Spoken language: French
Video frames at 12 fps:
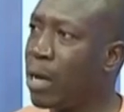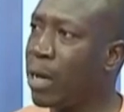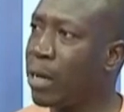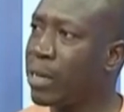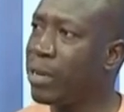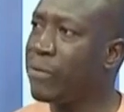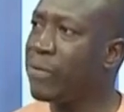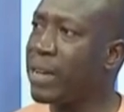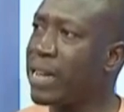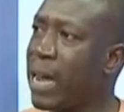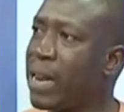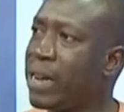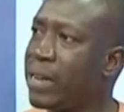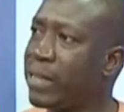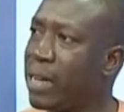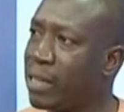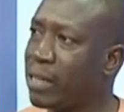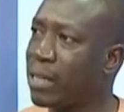pensez-vous euh, qu'il
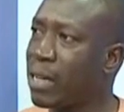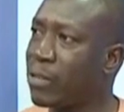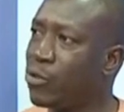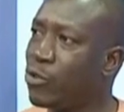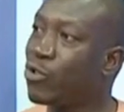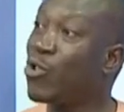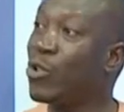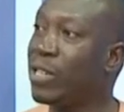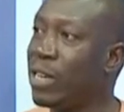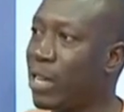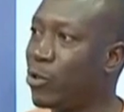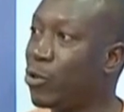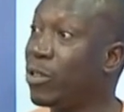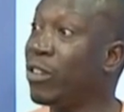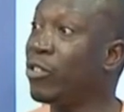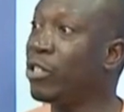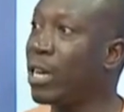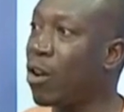faille aller dans le sens d'une
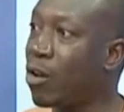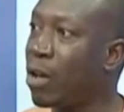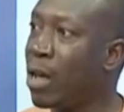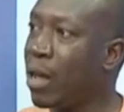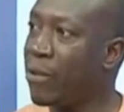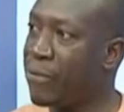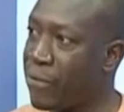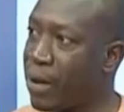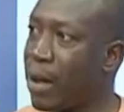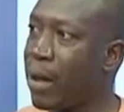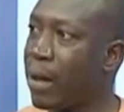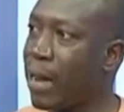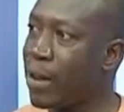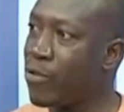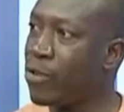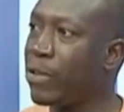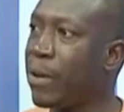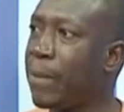conciliation, d'un dialogue euh,
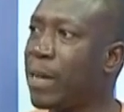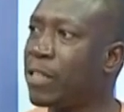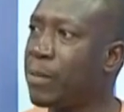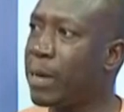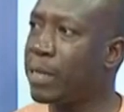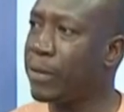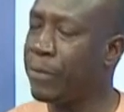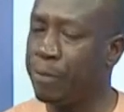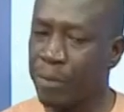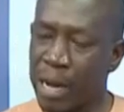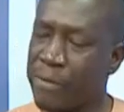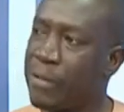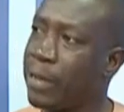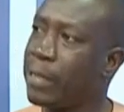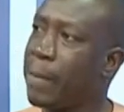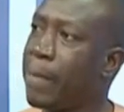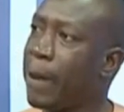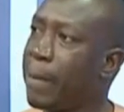inclusif et participatif
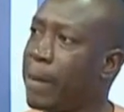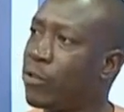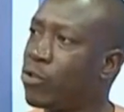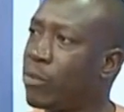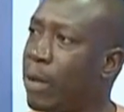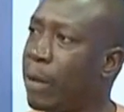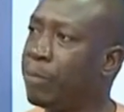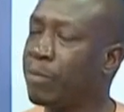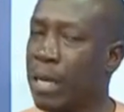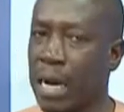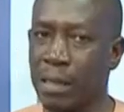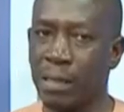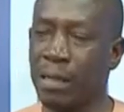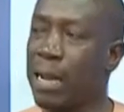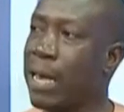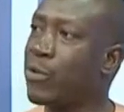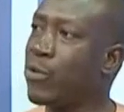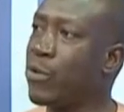afin de permettre justement à
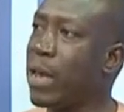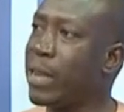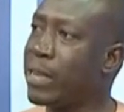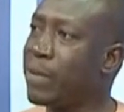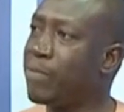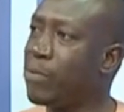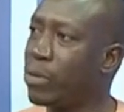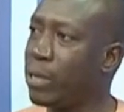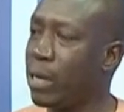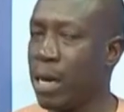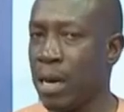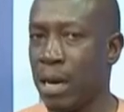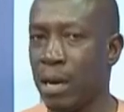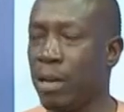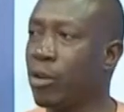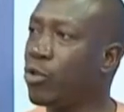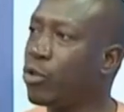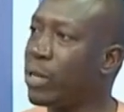ceux-là qui ont déposé
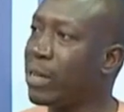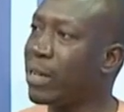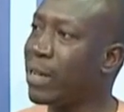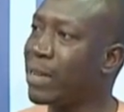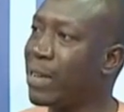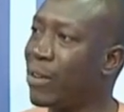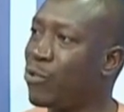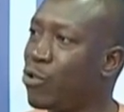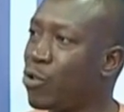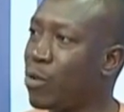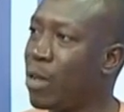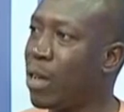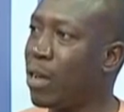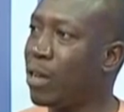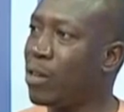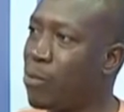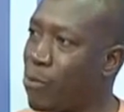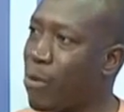euh, leur dossier de candidature
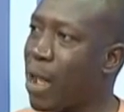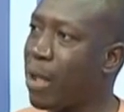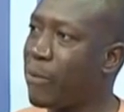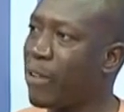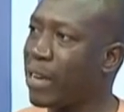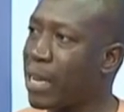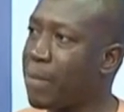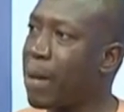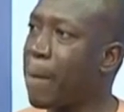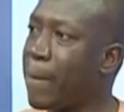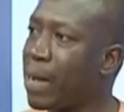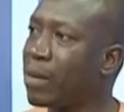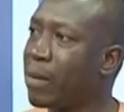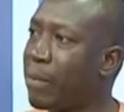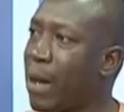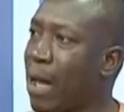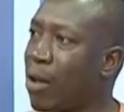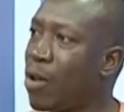de pouvoir véritablement
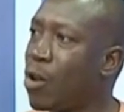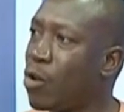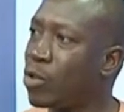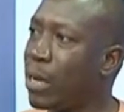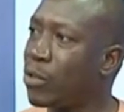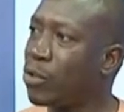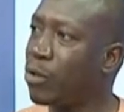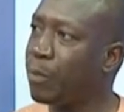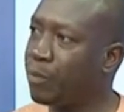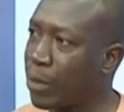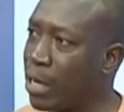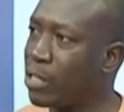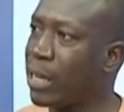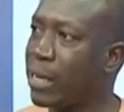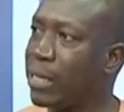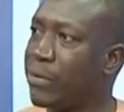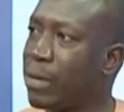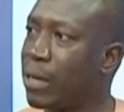prendre part aux élections
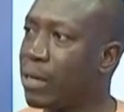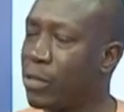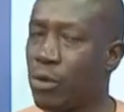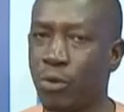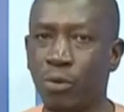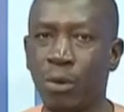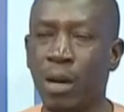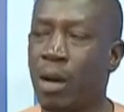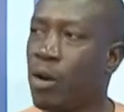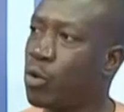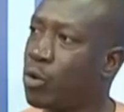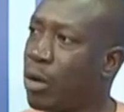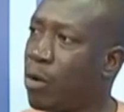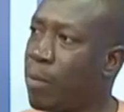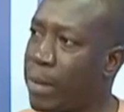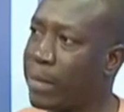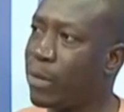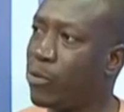législatives qui se jouent
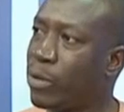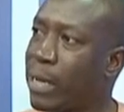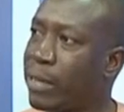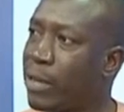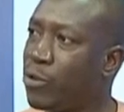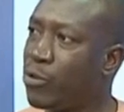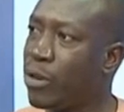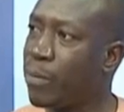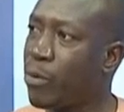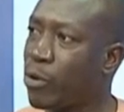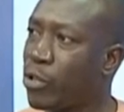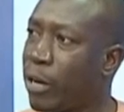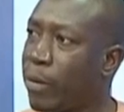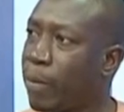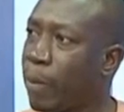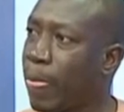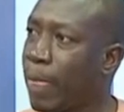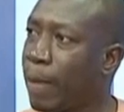au, matin du 31 juillet prochain.
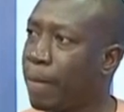